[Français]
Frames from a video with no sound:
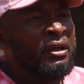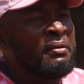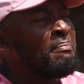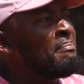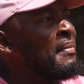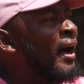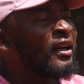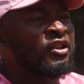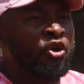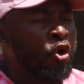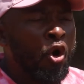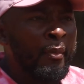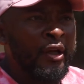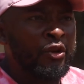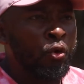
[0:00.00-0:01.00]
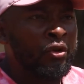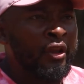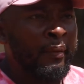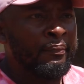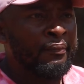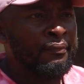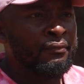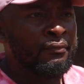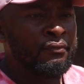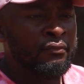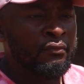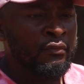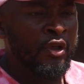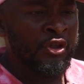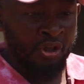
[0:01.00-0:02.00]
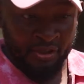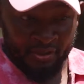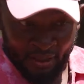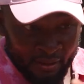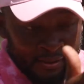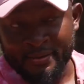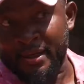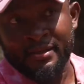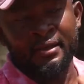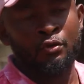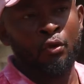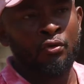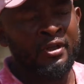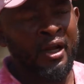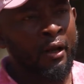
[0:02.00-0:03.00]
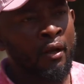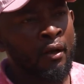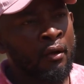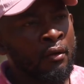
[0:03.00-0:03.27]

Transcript: il mange comme un totem. Et je sens que ça, c'est ton sang.